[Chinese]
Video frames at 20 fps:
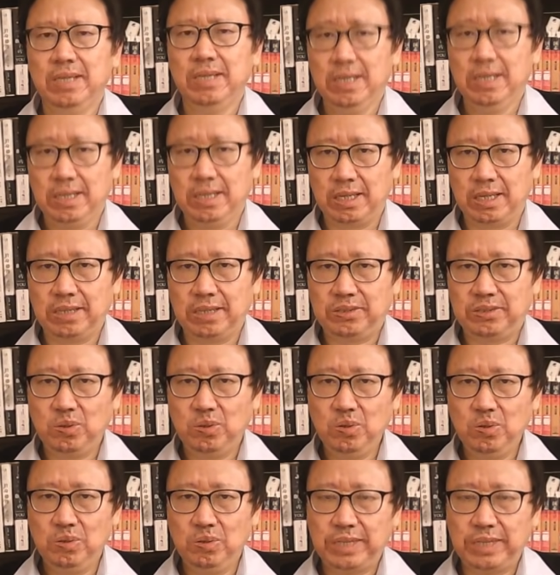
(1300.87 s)
而
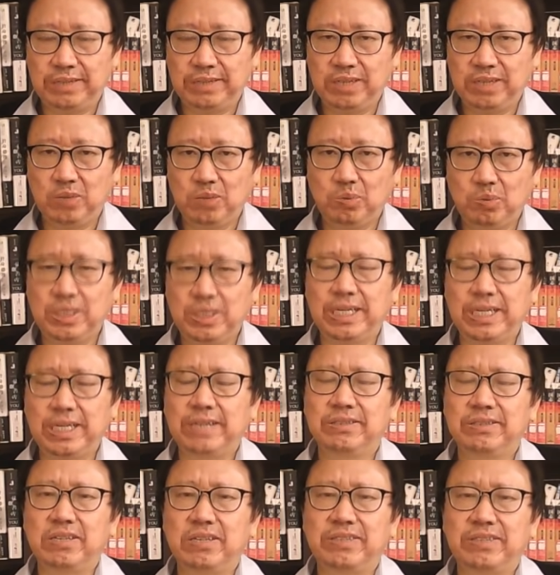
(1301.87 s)
中共的这个武警呢，
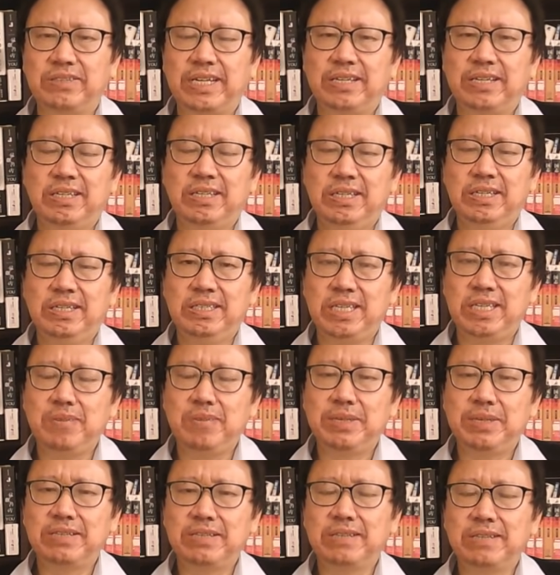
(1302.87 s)
早在习近
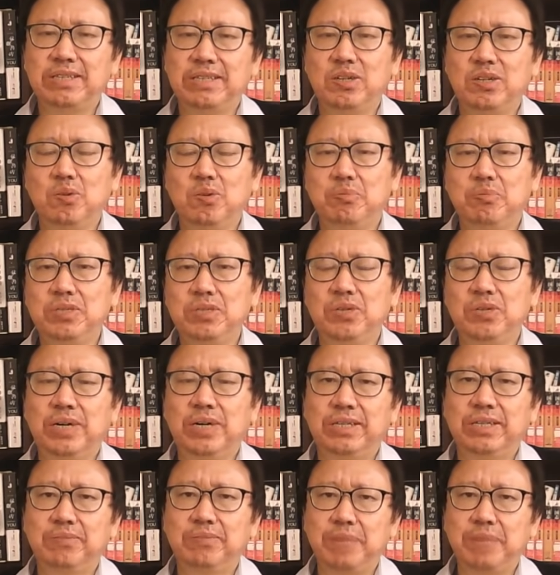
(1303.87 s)
平上任后不久
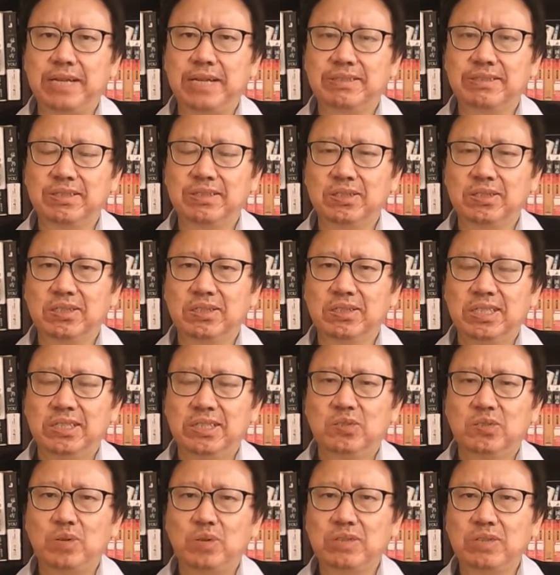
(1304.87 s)
啊，本来是
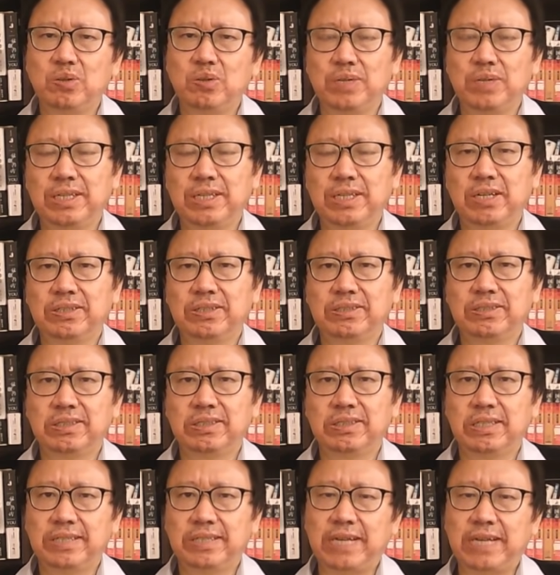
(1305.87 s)
双重领导，
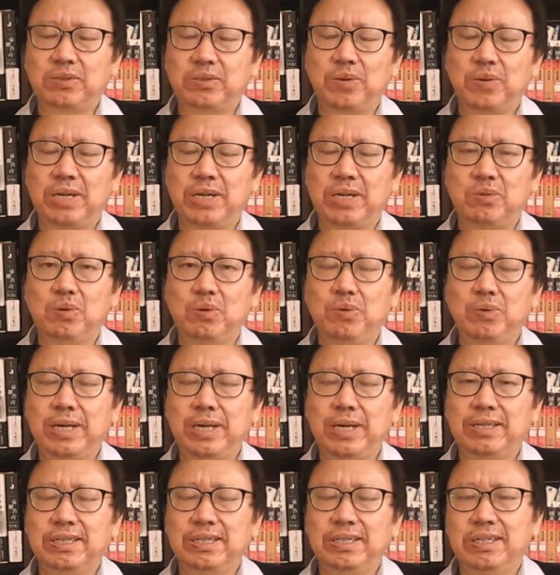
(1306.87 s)
呃，党中央、国务
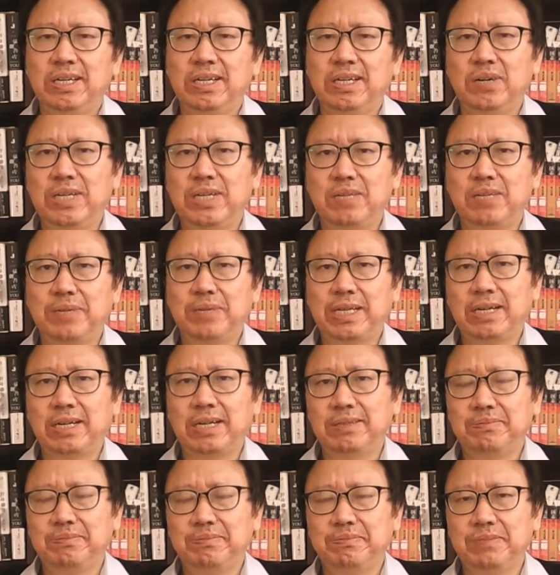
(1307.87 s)
院，后来就把
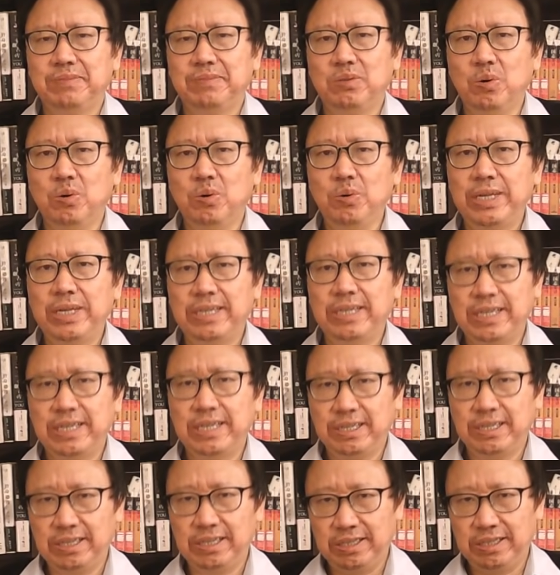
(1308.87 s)
他国务院的
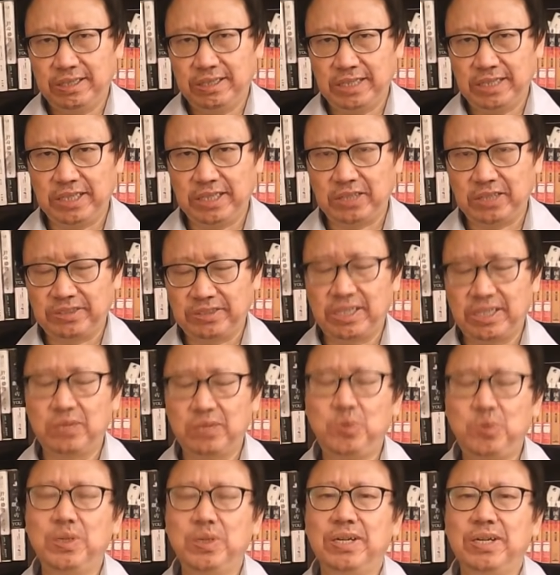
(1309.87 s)
那个领导职能
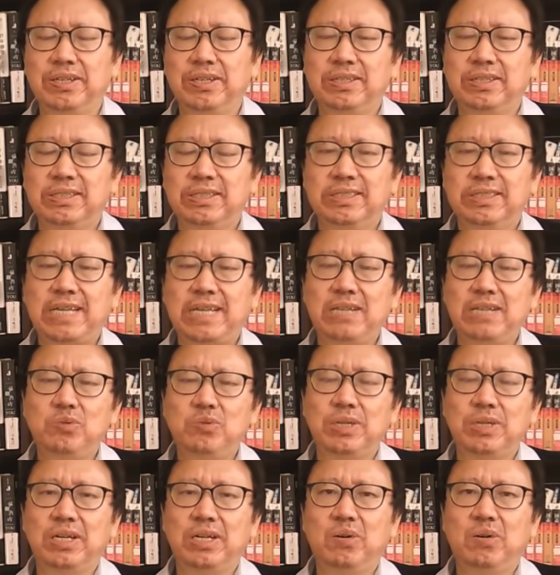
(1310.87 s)
去掉了，单
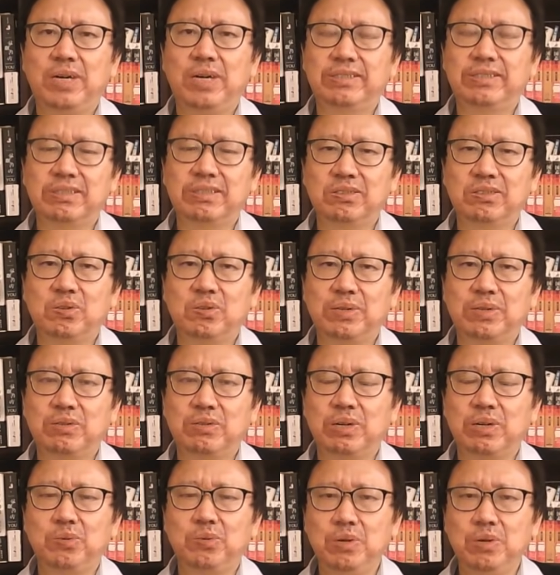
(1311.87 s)
纯的化成所谓
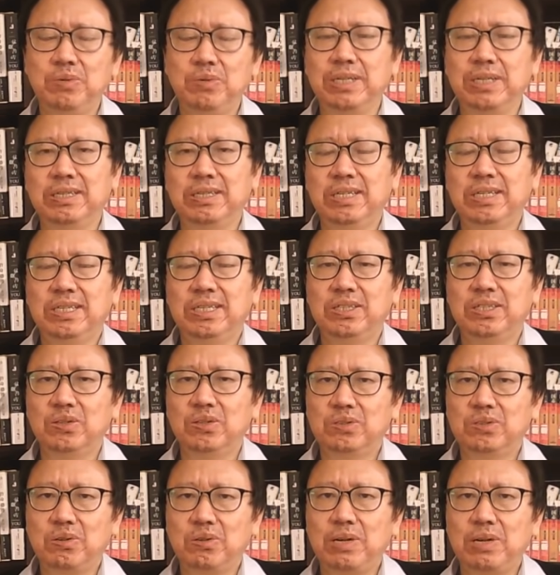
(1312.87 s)
中央军委，
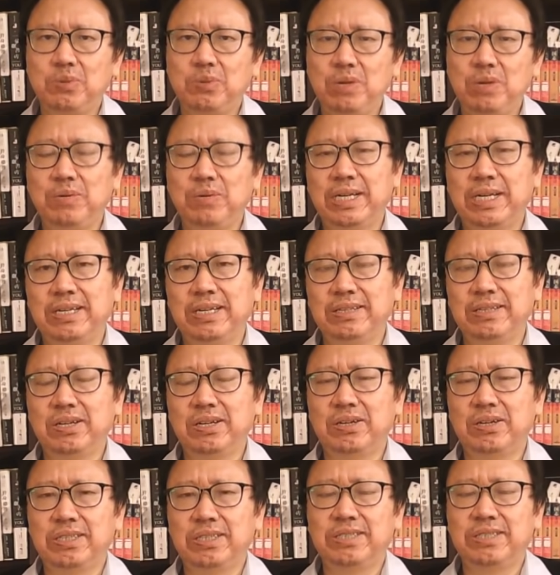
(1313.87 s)
由中央军委来领
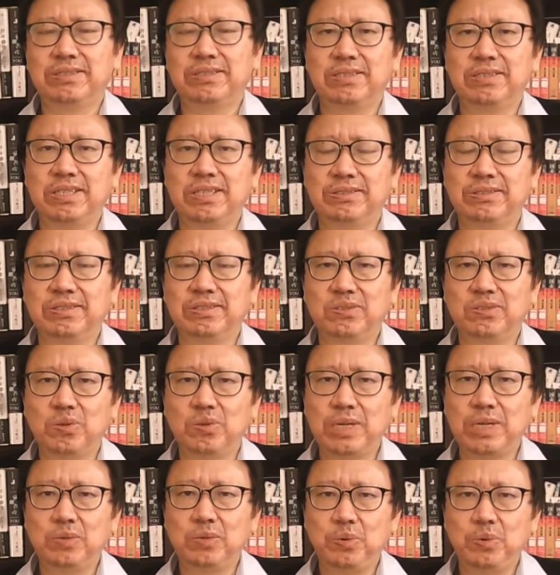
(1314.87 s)
导，而且实行是
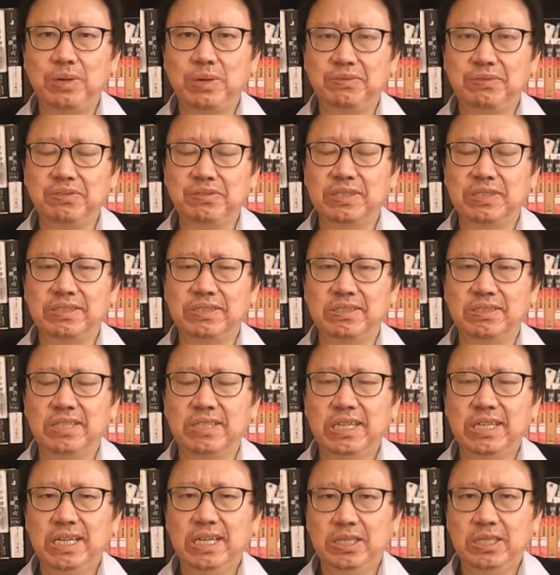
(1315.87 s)
中央军委负责制，
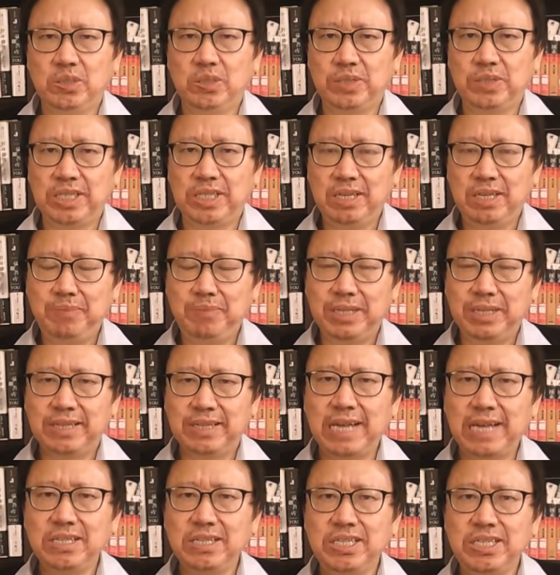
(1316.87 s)
就习近平
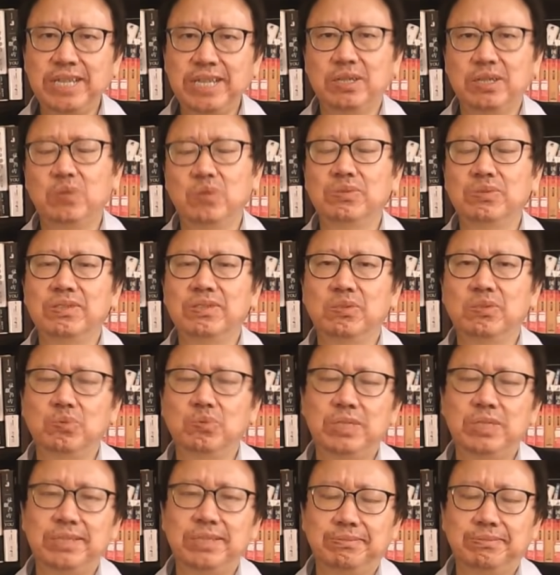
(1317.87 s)
单线控制
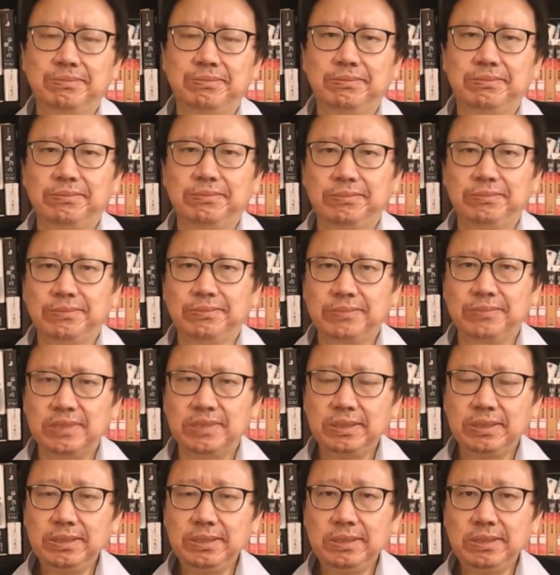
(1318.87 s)
武警。
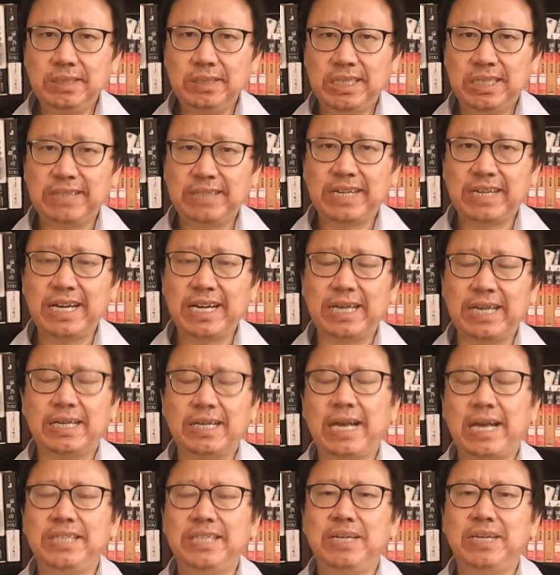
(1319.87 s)
现在看来
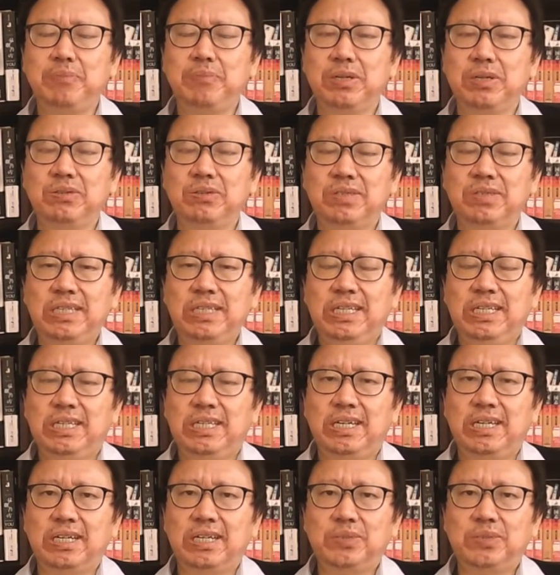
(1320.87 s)
还嫌不够，
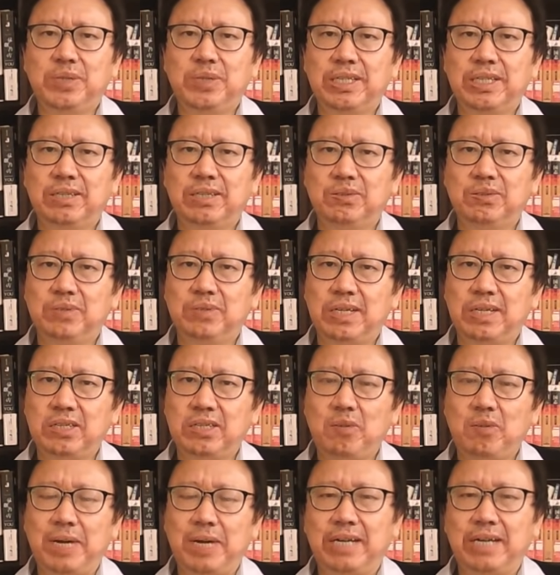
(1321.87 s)
呃，觉得
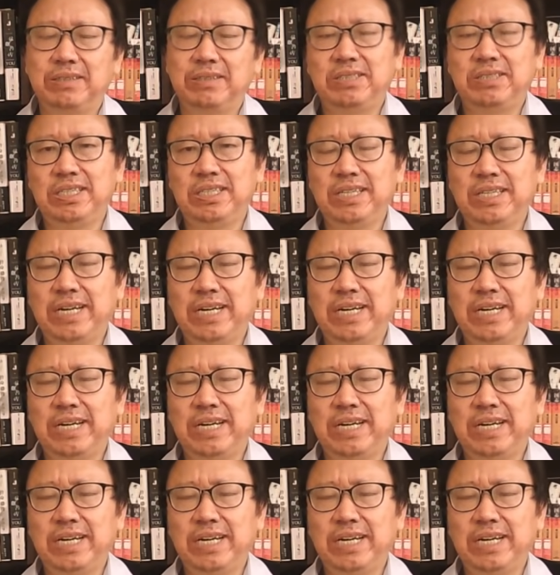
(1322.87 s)
又把其他